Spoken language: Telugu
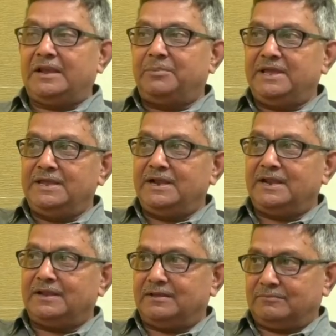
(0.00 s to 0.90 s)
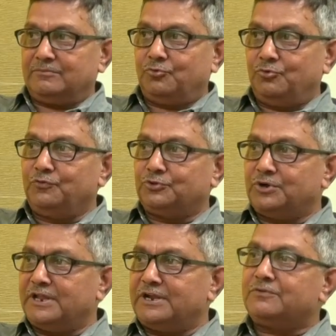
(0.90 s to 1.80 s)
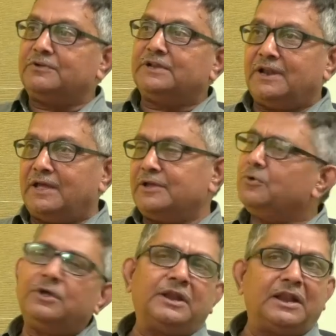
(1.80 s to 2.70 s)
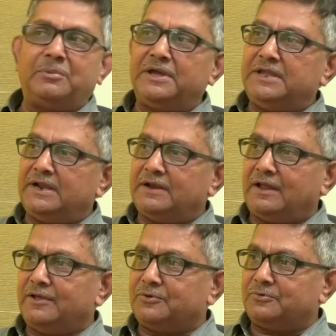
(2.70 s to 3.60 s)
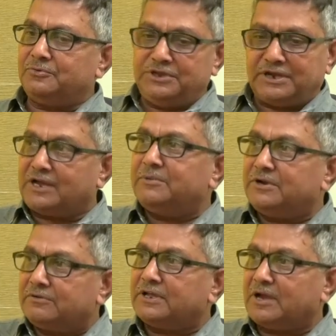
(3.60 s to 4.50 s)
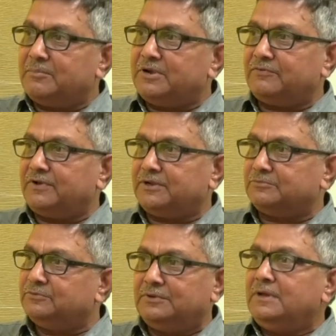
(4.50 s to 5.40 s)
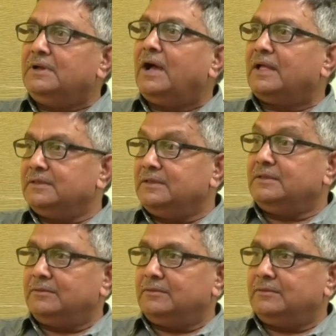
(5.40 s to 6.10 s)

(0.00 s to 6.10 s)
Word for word: ఎనభై ఏళ్ళ కురువృద్ధుడైనటువంటి నాయకుడు ఒక నలభై ఏళ్ల నాయకుడు ఈ రకమైనటువంటి కమెంట్ వేయటము అది